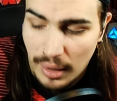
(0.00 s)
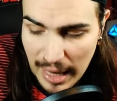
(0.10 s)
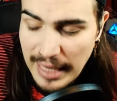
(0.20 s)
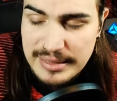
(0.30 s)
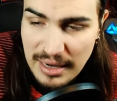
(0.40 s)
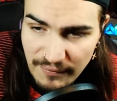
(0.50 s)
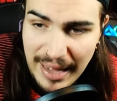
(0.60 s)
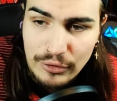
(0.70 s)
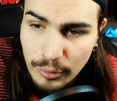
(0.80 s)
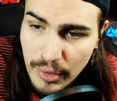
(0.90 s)
ha
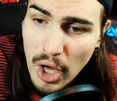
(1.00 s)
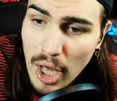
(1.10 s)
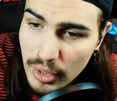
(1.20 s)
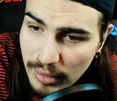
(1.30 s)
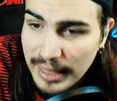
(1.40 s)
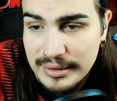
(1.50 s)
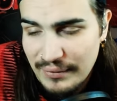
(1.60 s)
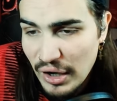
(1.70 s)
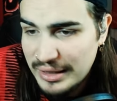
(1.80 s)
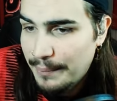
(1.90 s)
salvato Pioli un'altra
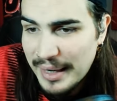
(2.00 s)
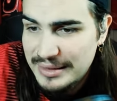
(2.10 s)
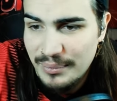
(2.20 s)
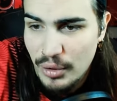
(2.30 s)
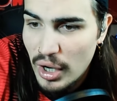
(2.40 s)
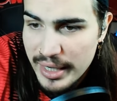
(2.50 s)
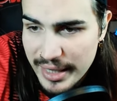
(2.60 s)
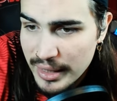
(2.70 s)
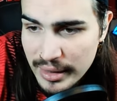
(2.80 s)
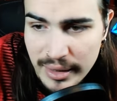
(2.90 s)
volta. A parte
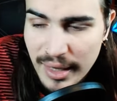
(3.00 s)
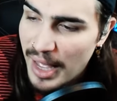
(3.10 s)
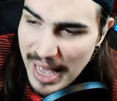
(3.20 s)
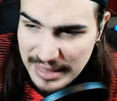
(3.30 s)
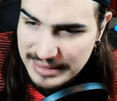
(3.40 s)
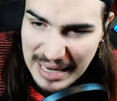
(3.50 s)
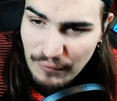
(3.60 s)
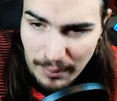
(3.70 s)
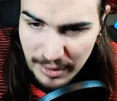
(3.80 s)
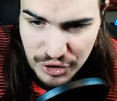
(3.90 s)
Pioli è eh,
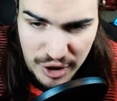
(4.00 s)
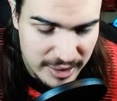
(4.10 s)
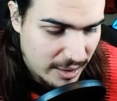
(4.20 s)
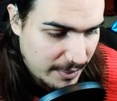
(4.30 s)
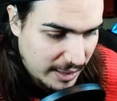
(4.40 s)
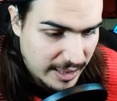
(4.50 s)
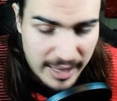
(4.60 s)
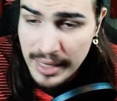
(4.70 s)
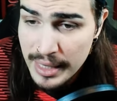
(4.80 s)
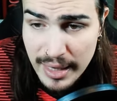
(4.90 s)
salvo a prescindere
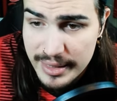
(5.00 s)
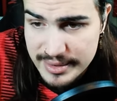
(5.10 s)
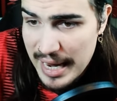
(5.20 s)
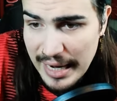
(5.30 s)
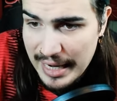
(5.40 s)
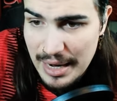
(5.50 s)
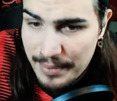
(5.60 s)
perché se anche le